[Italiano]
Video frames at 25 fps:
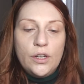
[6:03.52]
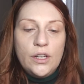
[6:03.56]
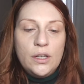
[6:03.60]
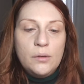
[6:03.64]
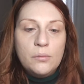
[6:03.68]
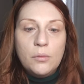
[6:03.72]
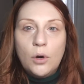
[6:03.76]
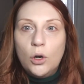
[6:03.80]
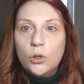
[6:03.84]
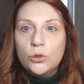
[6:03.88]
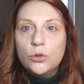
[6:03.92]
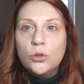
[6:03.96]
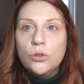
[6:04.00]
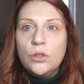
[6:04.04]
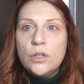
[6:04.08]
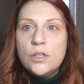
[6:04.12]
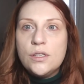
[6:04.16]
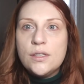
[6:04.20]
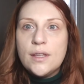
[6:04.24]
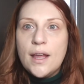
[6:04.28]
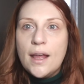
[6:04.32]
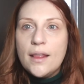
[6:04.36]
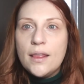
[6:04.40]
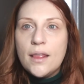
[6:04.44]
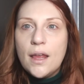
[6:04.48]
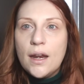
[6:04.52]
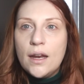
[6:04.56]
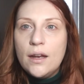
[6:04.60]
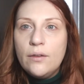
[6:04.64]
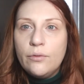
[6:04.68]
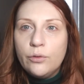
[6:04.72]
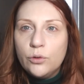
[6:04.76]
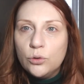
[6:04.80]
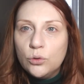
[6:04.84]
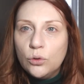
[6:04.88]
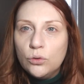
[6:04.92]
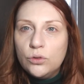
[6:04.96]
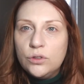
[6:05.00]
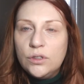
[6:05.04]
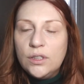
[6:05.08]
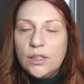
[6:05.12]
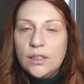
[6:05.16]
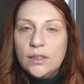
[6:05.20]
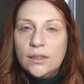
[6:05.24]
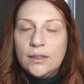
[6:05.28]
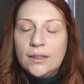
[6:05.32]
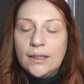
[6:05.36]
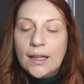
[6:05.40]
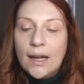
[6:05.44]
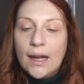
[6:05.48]
il modo di stendere il
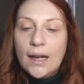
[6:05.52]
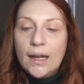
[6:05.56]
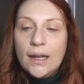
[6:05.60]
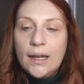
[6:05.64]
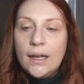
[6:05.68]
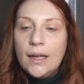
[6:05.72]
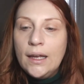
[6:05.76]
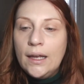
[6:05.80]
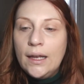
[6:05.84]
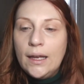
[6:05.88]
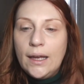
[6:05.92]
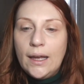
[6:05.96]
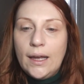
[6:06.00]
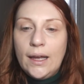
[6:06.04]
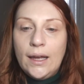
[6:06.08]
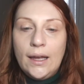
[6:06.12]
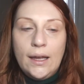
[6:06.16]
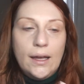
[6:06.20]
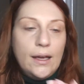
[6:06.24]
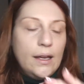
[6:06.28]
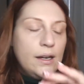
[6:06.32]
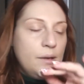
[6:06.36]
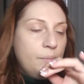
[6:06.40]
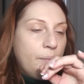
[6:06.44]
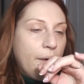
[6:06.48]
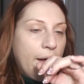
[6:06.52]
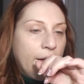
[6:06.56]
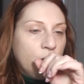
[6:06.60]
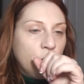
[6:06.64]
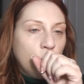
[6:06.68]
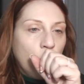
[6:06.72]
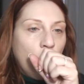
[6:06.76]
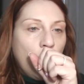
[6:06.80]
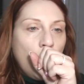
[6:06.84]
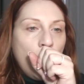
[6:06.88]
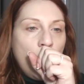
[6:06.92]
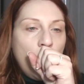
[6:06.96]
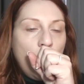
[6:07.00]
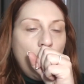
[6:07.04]
fondotinta e ripeto